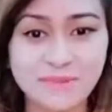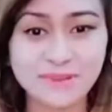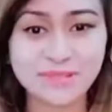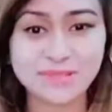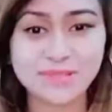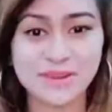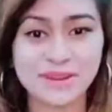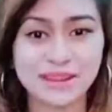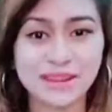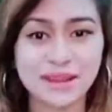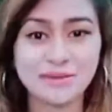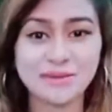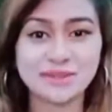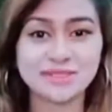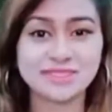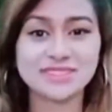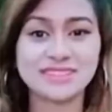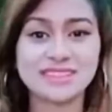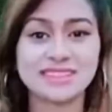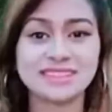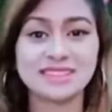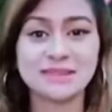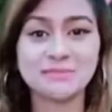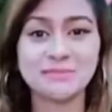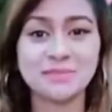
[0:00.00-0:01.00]
এই কথাটা
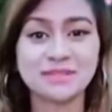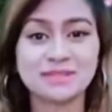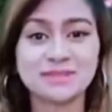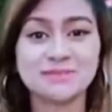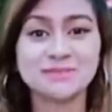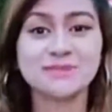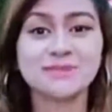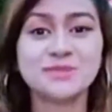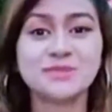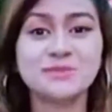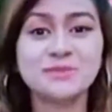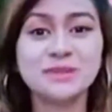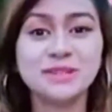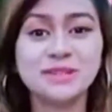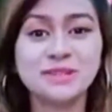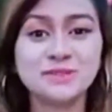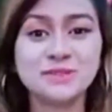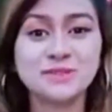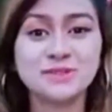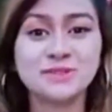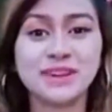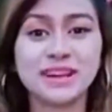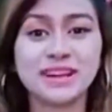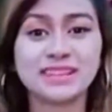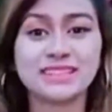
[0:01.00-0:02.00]
কতটুকু সত্যি কিংবা
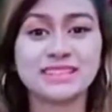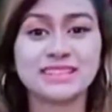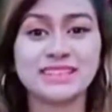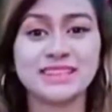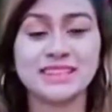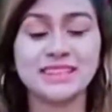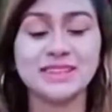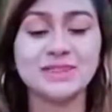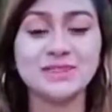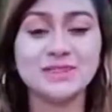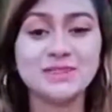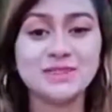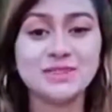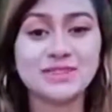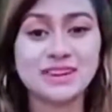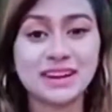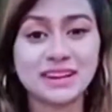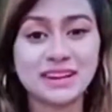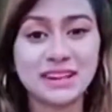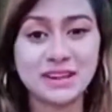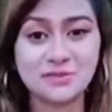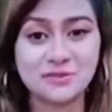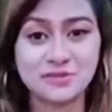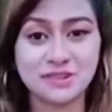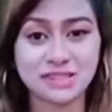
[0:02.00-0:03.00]
এর বৈজ্ঞানিক কোনো
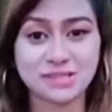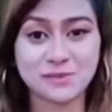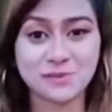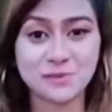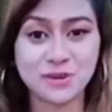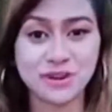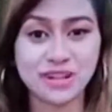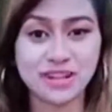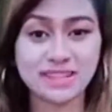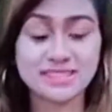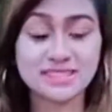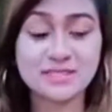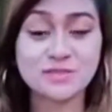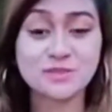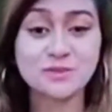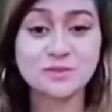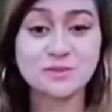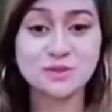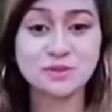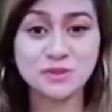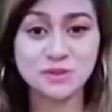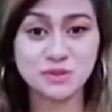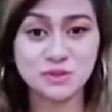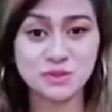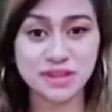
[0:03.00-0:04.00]
ভিত্তি রয়েছে কিনা
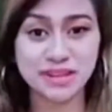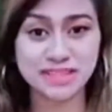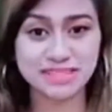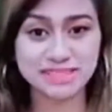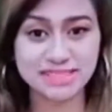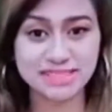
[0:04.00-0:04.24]
দয়া করে